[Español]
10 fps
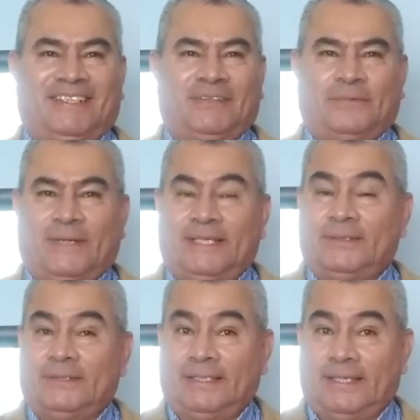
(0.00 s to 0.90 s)
Un
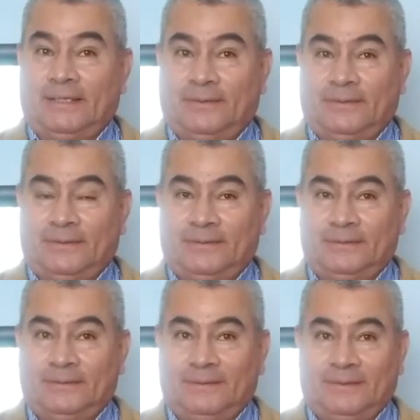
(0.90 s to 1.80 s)

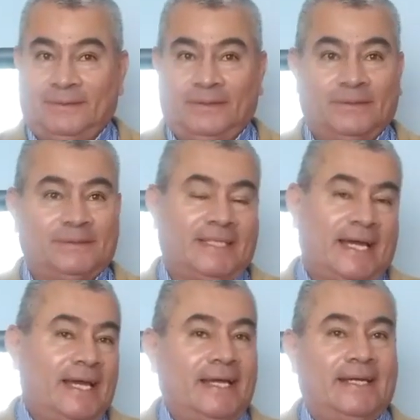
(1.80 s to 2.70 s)
francotirador nos
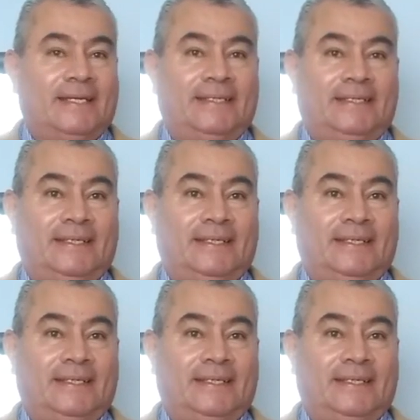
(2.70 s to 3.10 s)
ha